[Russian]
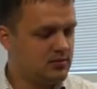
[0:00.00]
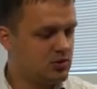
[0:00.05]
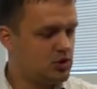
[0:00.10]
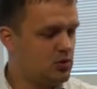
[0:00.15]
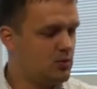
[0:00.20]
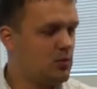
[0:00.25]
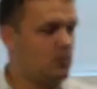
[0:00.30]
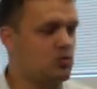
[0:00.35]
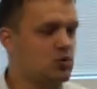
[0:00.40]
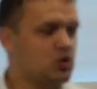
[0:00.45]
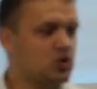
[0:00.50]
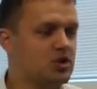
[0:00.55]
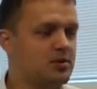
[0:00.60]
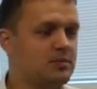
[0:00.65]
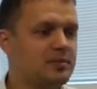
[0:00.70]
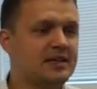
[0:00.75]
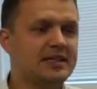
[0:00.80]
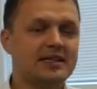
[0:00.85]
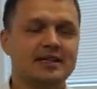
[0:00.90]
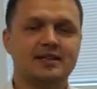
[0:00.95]
Чтобы можно
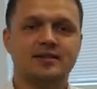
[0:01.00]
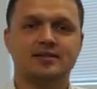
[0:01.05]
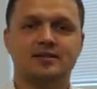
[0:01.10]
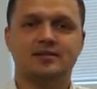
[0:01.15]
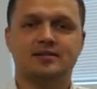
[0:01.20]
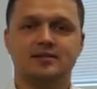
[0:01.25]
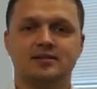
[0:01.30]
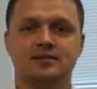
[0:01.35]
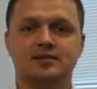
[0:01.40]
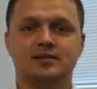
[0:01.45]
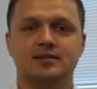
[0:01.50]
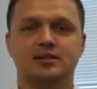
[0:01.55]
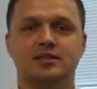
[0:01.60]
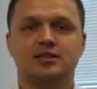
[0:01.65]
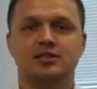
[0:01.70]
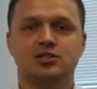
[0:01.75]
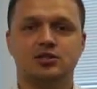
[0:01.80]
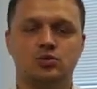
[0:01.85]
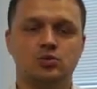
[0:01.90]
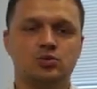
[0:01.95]
было
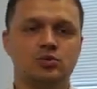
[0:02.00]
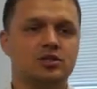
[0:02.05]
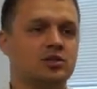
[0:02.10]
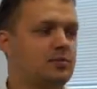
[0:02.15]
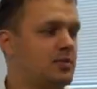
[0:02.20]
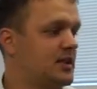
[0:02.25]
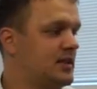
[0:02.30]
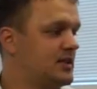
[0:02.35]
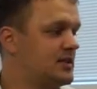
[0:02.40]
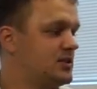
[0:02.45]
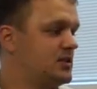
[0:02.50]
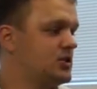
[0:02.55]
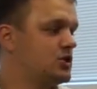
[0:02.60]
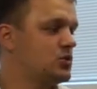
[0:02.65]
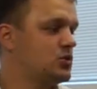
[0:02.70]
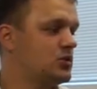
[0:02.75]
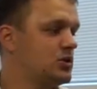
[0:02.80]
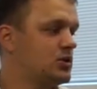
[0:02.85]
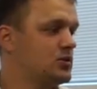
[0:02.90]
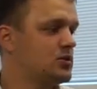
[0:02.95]
из кухни принести
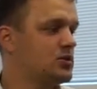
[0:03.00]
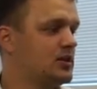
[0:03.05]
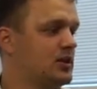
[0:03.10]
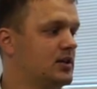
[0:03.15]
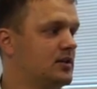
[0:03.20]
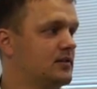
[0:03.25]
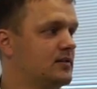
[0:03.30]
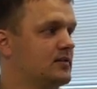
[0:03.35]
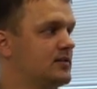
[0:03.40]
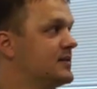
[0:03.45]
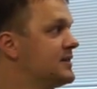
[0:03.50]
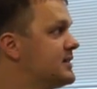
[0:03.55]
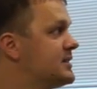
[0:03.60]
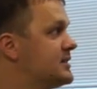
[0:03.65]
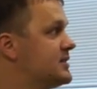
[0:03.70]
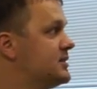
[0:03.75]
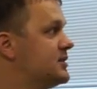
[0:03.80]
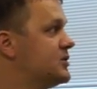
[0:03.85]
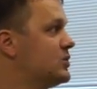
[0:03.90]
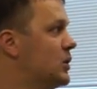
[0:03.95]
что-то сюда, в
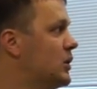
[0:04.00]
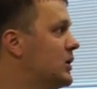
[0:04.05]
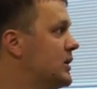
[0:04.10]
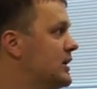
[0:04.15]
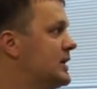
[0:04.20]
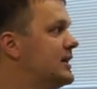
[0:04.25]
гостиную,